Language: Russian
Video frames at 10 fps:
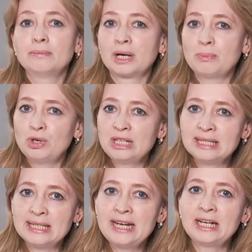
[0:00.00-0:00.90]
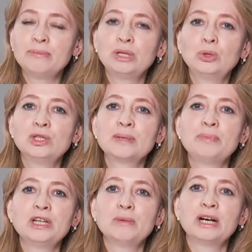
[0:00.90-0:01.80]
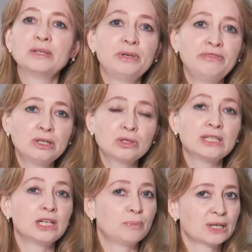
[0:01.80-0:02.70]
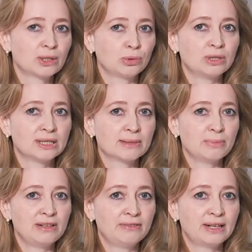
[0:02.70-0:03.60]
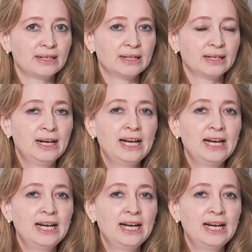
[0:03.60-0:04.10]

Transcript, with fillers: Прополис С рекомендуется принимать при вирусных и простудных заболеваниях,